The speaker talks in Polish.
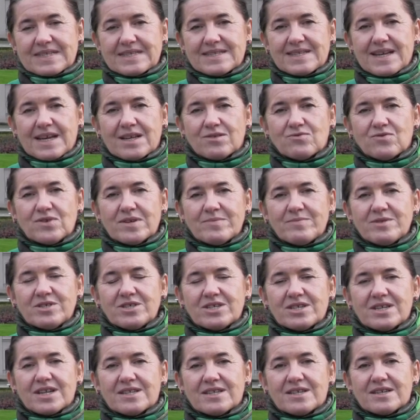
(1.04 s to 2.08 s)
Znajdujemy
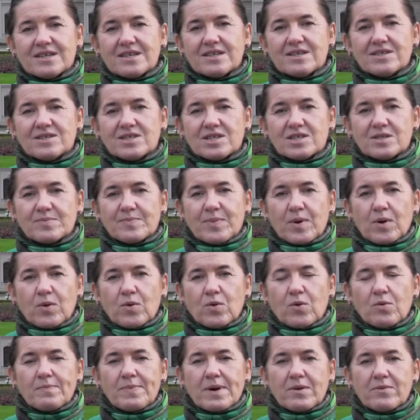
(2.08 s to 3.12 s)
się na terenie zespołu